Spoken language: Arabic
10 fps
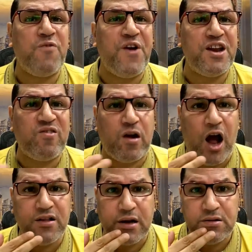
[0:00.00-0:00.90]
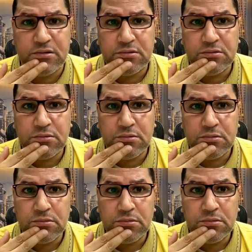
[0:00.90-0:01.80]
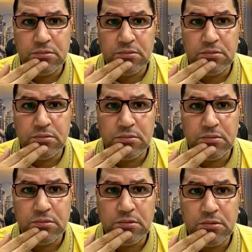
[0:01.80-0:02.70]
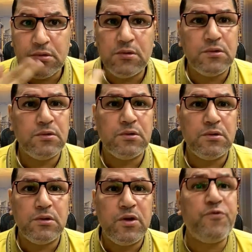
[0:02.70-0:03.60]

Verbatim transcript: اسم المدير الفني صراحه ما ما ينفعش